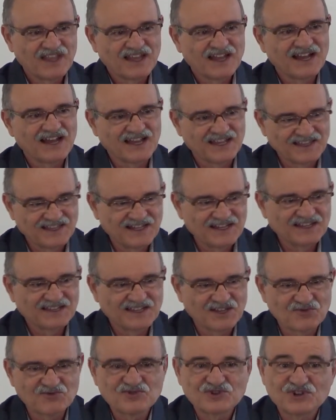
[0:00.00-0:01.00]
ainda ele
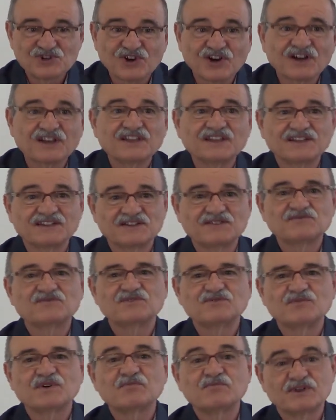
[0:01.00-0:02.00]
tem um choque, né,
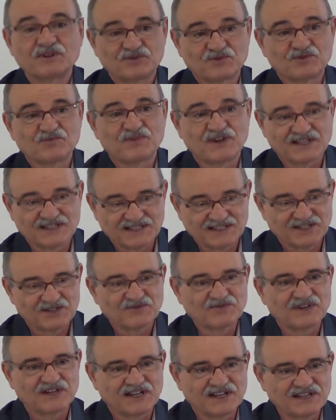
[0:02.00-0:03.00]
uma
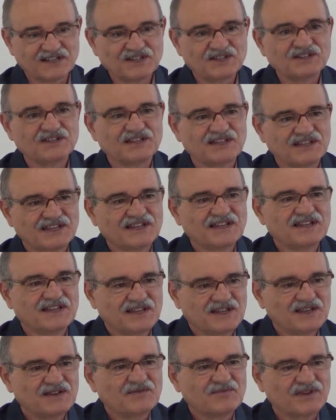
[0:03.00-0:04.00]
perturbação grande,
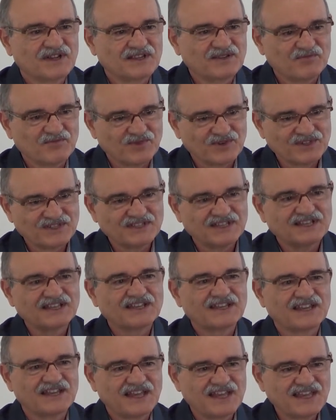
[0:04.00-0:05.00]
para depois ter
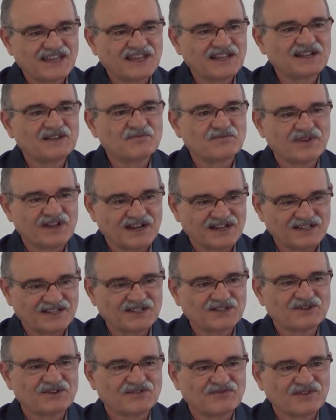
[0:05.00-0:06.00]
que
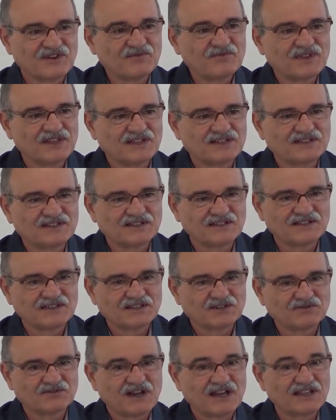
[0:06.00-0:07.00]
reequilibrar-se novamente. Né?
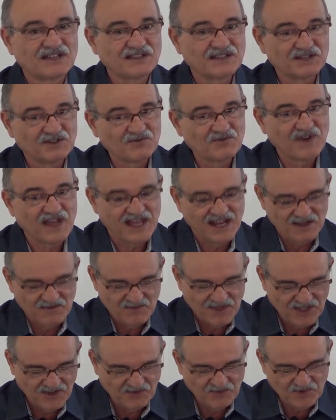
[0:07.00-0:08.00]
Então ainda não era
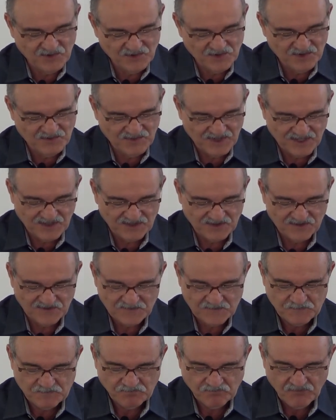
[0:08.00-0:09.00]
mesmo o momento.
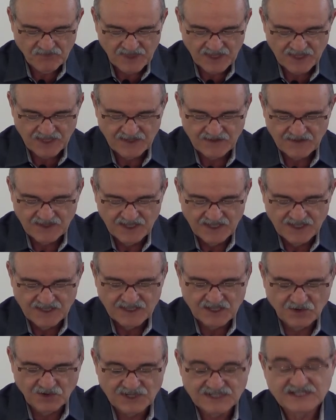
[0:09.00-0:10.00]
Né?
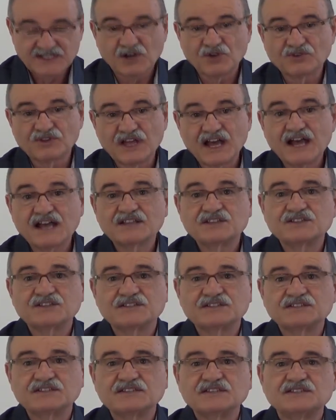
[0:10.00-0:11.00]
Então a saudade
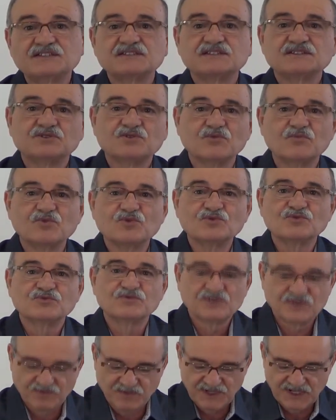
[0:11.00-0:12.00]
existe no
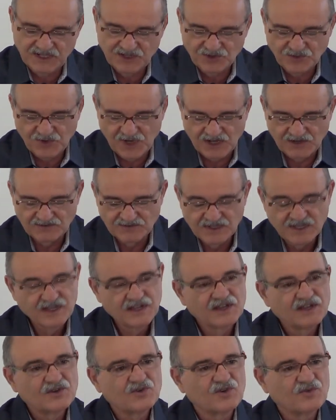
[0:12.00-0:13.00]
mundo espiritual,
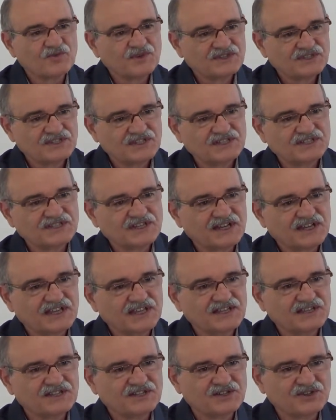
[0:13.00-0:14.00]
como existe
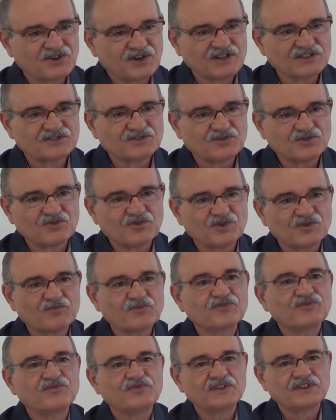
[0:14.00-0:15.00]
aqui de nós no
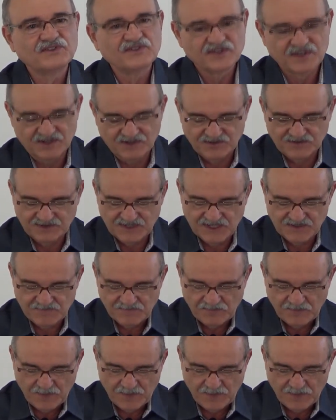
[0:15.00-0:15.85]
corpo físico, né?